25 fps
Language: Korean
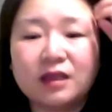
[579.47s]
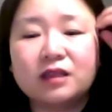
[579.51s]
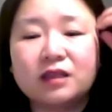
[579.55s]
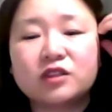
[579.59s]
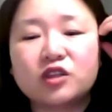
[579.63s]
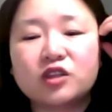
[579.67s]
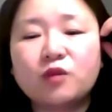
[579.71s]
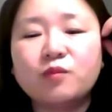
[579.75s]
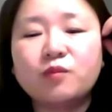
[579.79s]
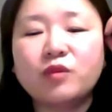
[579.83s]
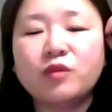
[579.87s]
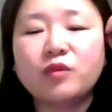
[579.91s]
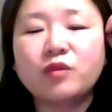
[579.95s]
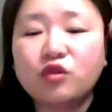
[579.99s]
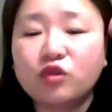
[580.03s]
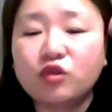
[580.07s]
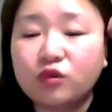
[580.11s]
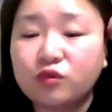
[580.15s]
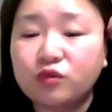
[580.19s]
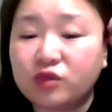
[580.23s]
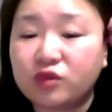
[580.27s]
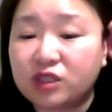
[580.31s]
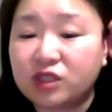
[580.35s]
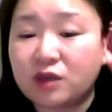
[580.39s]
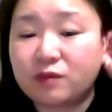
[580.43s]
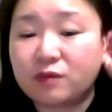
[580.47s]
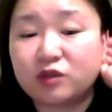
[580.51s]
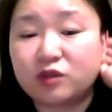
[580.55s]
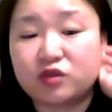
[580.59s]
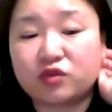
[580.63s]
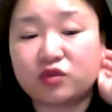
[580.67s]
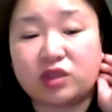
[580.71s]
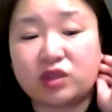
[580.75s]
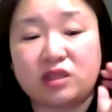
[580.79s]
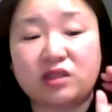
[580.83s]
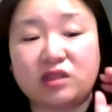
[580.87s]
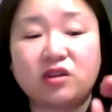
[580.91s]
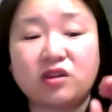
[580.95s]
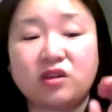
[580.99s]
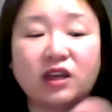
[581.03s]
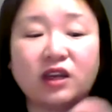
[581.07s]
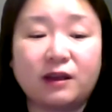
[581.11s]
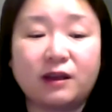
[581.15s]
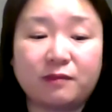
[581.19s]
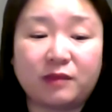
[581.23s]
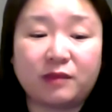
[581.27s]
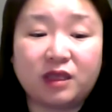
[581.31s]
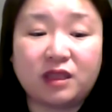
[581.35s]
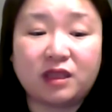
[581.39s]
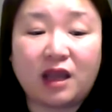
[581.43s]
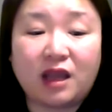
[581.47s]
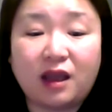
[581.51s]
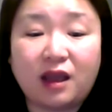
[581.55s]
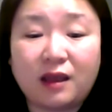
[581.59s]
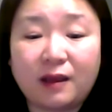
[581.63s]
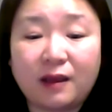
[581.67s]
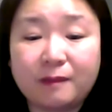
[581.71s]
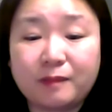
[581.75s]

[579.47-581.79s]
천명으로 붙잡을 수 있어야 합니다.